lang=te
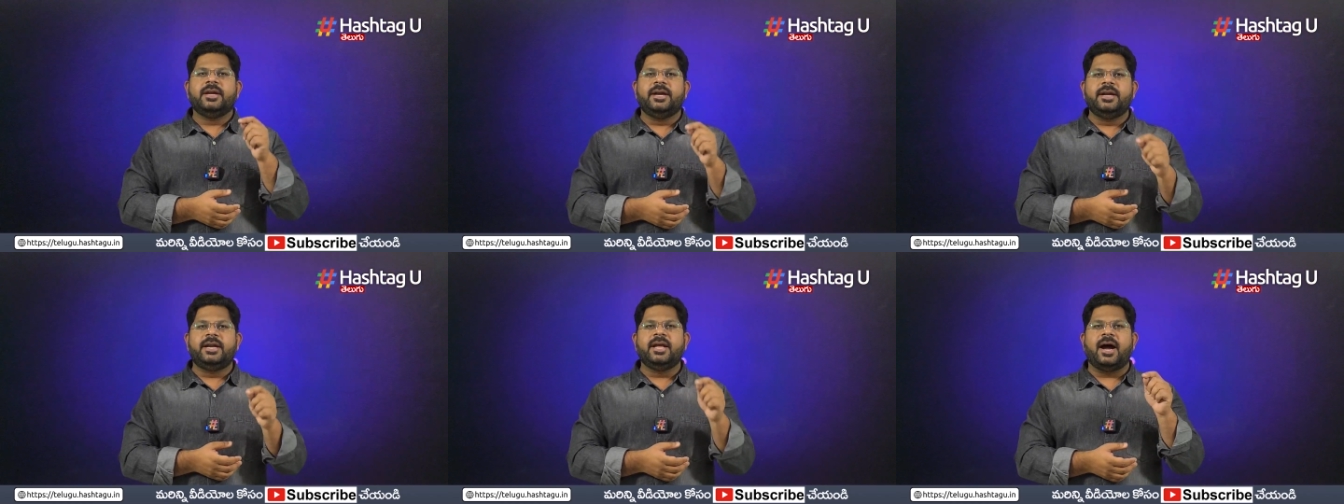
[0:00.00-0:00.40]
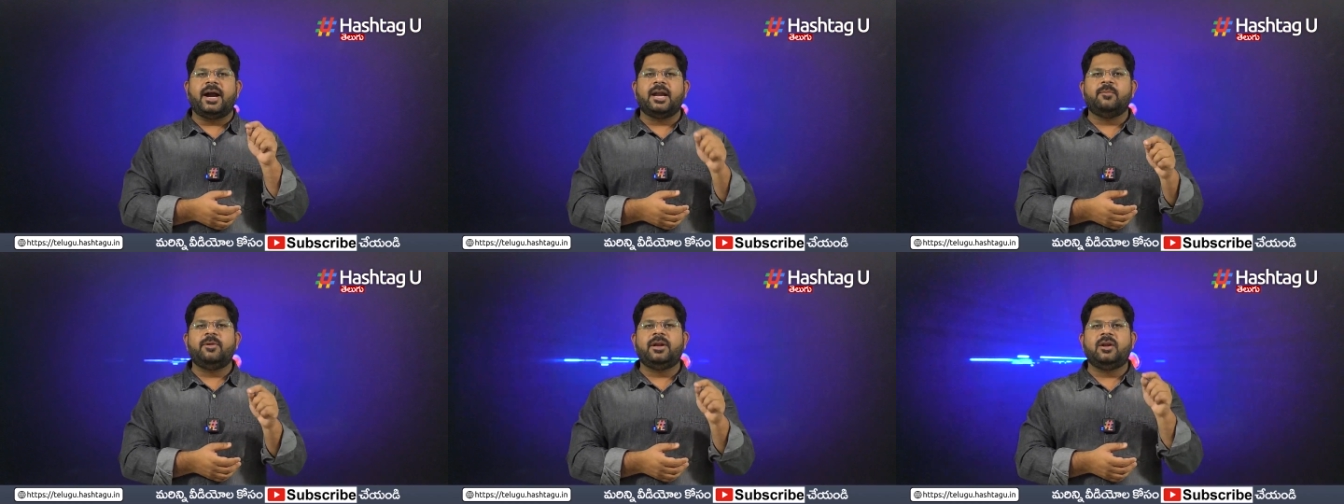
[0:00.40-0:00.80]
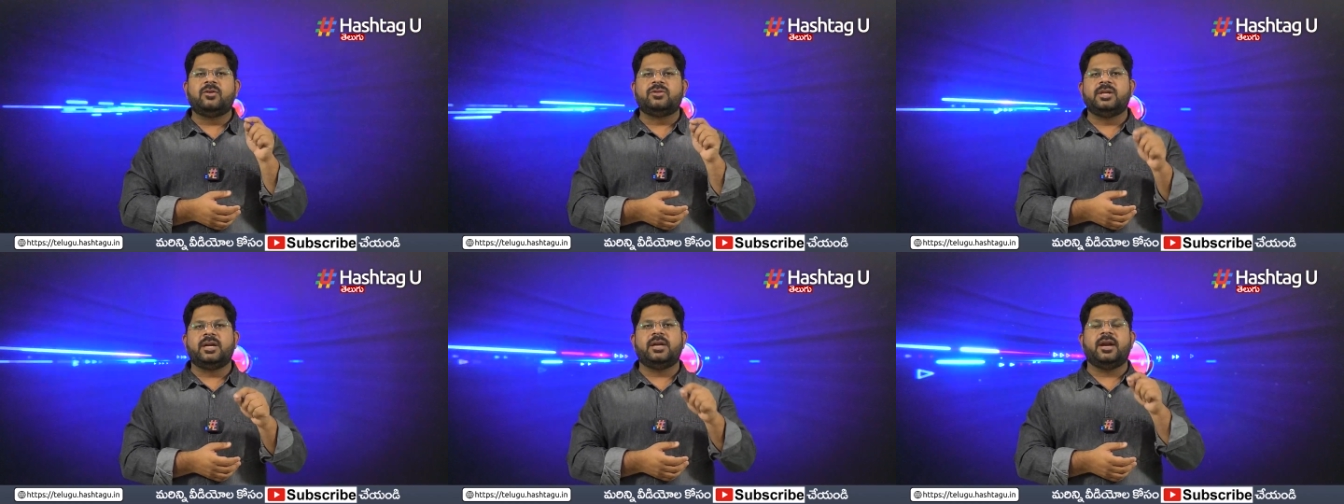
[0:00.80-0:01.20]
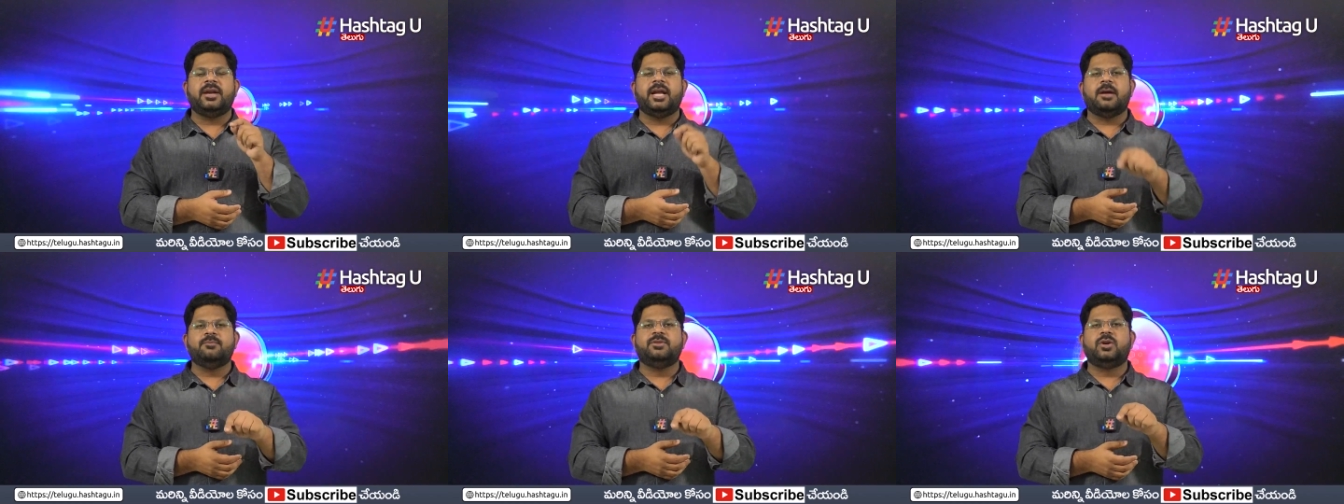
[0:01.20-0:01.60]
ఇంటి ఆడబిడ్డలకు తీరని
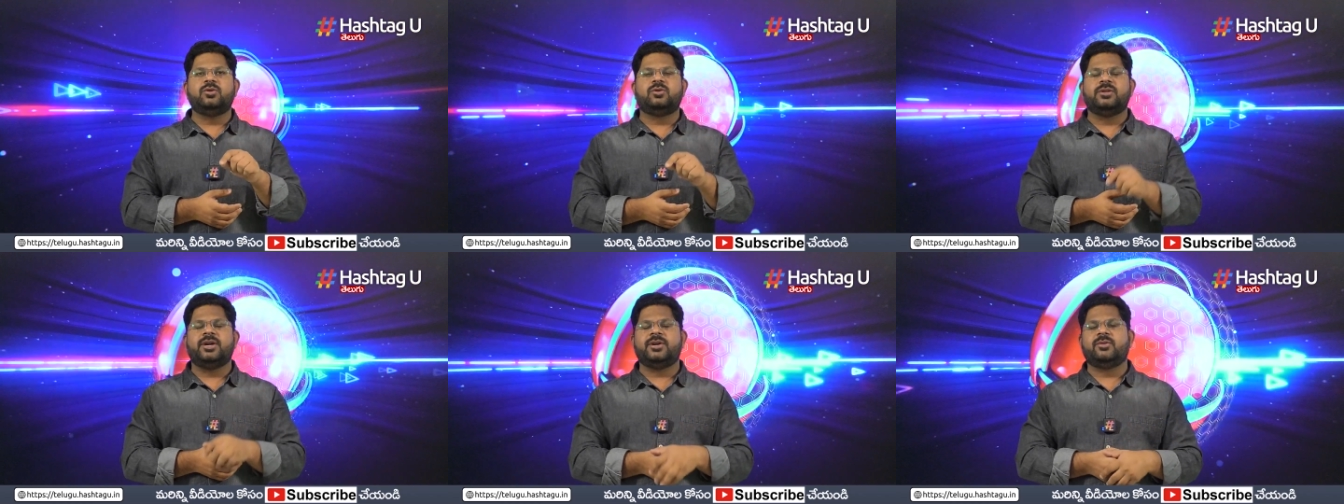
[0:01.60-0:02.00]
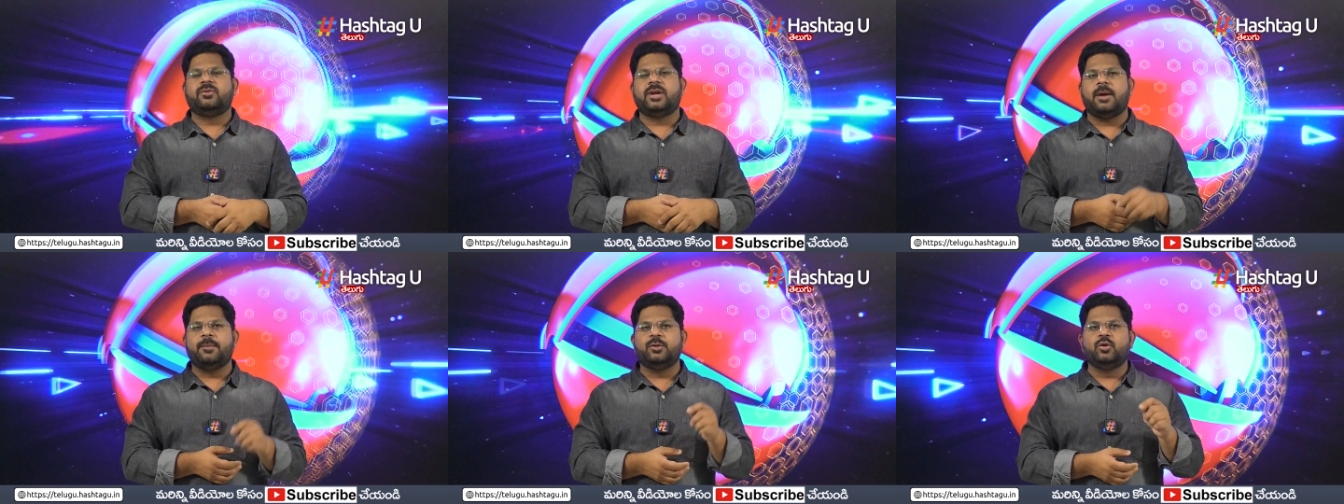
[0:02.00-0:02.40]
అన్యాయం జరుగుతుందంటూ కూడా ఆమె